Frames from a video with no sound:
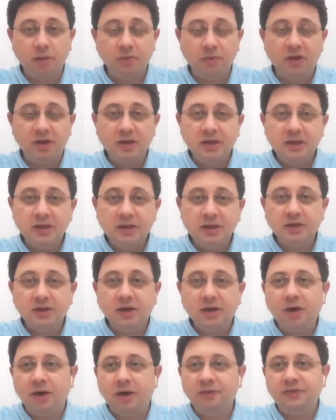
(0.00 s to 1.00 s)
Ama
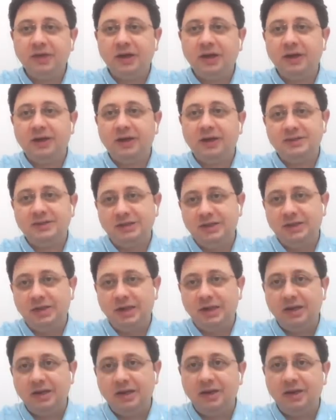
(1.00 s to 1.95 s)
İran Hafter'le arası değil.